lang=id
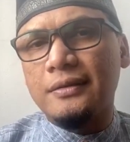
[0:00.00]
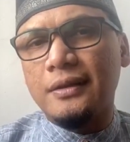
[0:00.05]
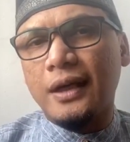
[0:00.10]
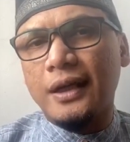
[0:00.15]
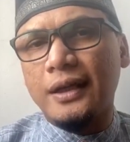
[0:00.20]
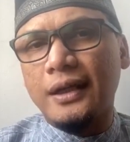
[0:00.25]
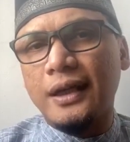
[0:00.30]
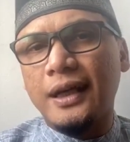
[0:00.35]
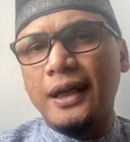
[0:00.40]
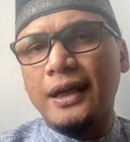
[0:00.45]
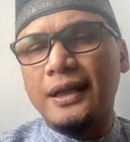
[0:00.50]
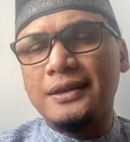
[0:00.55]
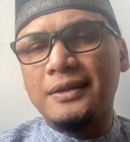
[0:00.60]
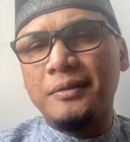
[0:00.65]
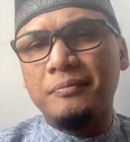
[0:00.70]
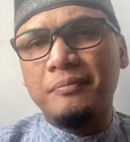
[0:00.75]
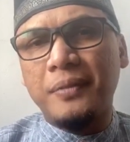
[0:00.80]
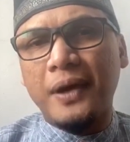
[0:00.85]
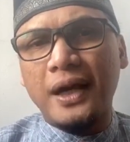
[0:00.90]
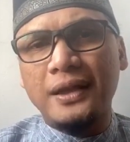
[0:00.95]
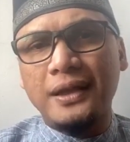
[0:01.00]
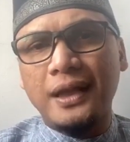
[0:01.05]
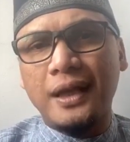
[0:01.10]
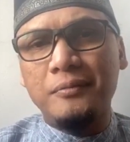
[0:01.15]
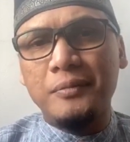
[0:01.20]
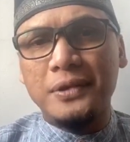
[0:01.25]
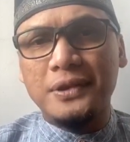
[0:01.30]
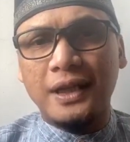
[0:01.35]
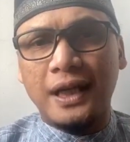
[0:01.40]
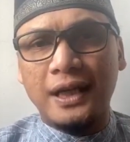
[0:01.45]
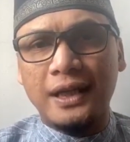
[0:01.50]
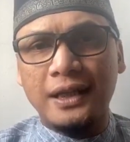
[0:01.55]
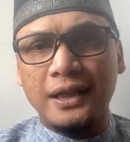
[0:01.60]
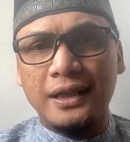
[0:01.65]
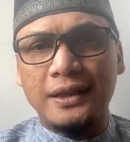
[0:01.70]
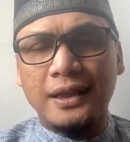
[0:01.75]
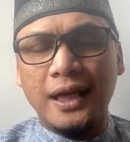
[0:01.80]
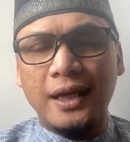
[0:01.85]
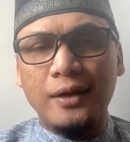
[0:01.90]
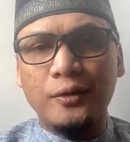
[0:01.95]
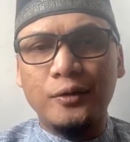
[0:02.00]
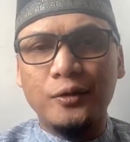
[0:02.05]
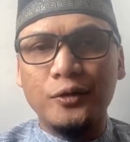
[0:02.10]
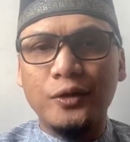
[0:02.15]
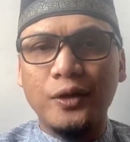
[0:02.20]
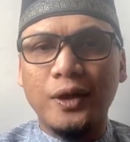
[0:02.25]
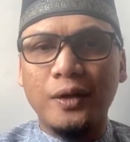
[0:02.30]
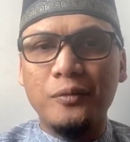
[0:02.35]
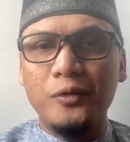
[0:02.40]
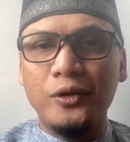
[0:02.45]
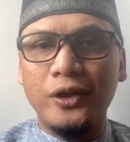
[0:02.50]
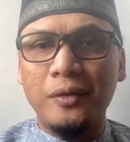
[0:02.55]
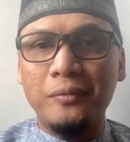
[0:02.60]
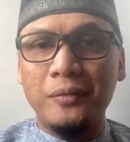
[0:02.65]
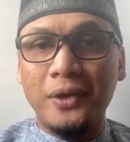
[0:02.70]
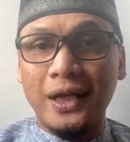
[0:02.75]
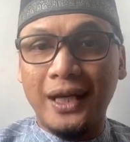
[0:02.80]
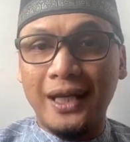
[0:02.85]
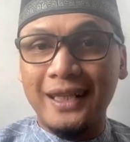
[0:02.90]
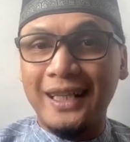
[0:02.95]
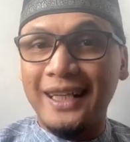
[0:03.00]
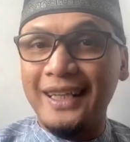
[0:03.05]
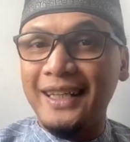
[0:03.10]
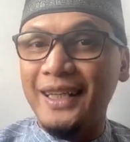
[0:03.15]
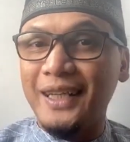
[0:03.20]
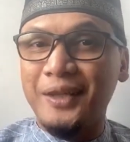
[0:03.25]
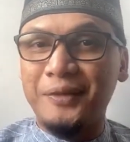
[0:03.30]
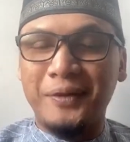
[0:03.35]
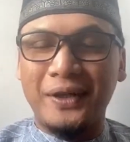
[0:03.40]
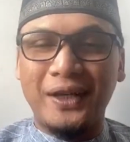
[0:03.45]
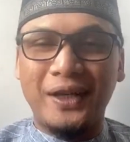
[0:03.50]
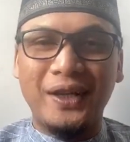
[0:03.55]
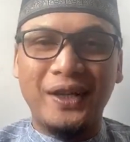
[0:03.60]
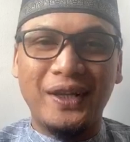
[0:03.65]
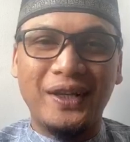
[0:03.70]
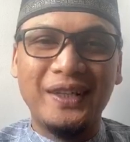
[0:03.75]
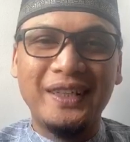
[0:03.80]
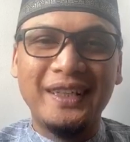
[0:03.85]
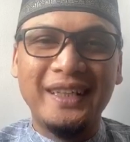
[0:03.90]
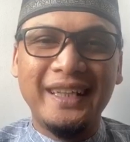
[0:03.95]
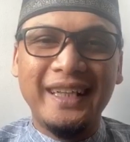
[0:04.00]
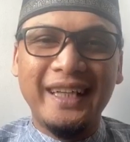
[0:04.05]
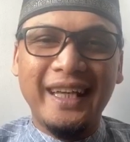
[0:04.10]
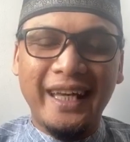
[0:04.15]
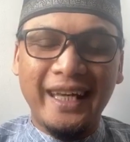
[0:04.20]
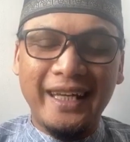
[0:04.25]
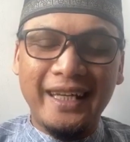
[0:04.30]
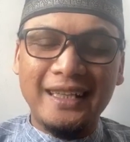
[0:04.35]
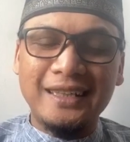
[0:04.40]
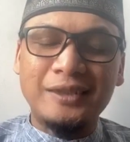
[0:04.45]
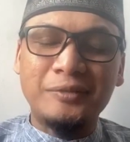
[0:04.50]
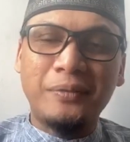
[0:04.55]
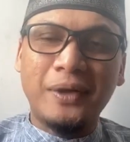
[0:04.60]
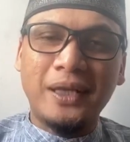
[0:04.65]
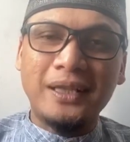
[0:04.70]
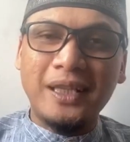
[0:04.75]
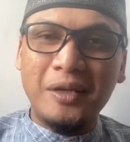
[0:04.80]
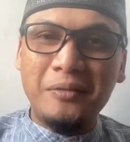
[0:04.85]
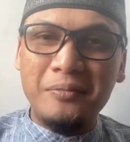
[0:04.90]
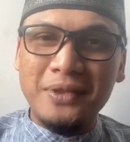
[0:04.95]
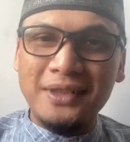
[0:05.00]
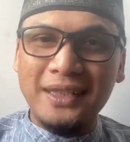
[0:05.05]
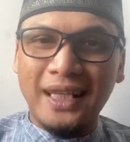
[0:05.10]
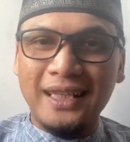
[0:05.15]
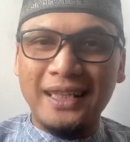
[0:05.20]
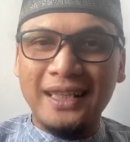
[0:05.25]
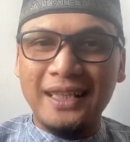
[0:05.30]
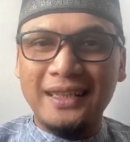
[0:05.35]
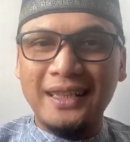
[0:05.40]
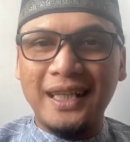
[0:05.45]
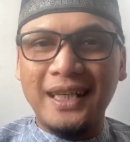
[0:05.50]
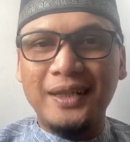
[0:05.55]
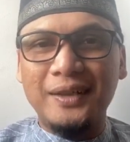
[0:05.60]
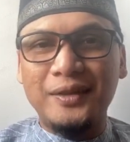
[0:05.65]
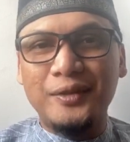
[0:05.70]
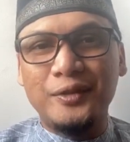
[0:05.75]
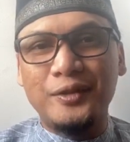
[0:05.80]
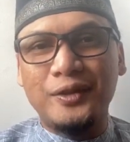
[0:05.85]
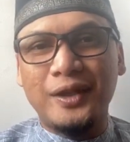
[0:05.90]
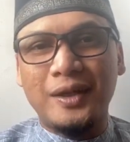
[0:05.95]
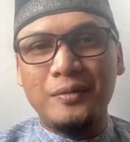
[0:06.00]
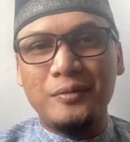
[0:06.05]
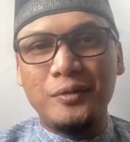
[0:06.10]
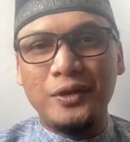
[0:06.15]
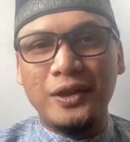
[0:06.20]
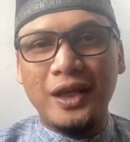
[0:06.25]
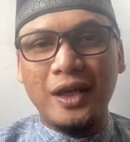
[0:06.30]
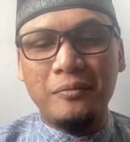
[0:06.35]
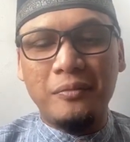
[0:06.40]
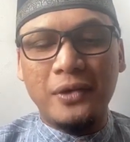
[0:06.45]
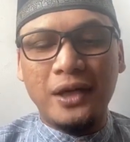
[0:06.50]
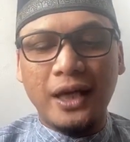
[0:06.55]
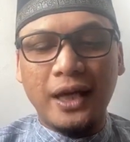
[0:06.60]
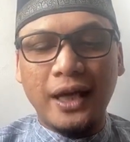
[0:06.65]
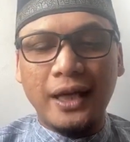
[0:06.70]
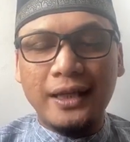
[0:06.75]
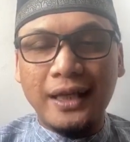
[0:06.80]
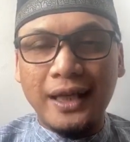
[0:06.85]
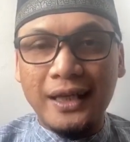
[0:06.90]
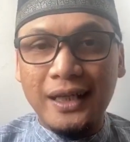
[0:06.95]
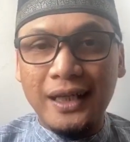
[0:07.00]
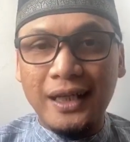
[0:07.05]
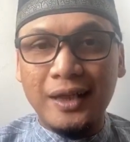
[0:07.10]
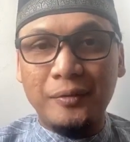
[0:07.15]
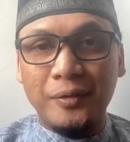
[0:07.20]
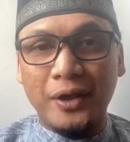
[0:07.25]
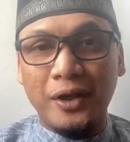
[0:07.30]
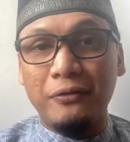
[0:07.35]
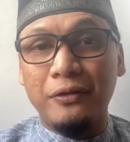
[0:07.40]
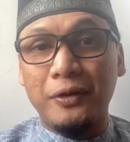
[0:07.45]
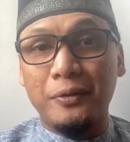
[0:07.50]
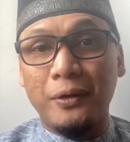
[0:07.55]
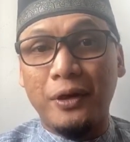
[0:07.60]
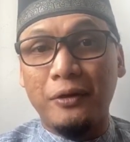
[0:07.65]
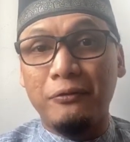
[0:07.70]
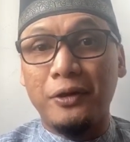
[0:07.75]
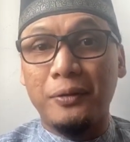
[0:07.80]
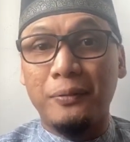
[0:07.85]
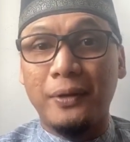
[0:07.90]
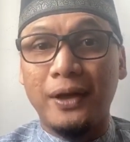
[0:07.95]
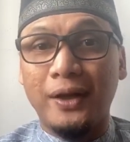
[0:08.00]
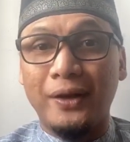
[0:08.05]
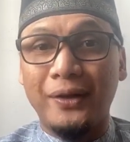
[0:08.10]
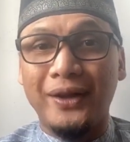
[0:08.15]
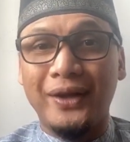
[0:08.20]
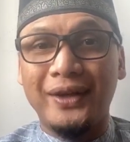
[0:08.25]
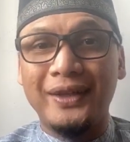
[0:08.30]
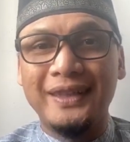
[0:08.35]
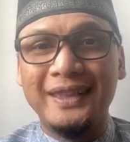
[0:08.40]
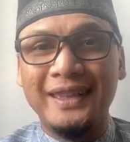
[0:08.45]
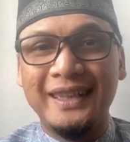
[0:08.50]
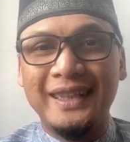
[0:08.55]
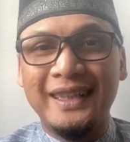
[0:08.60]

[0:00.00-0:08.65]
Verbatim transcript: adalah kesempatan besar kita untuk kemudian mendekatkan diri kepada Allah ini kesempatan besar kita untuk kemudian mendekatkan diri kepada firman-firman Allah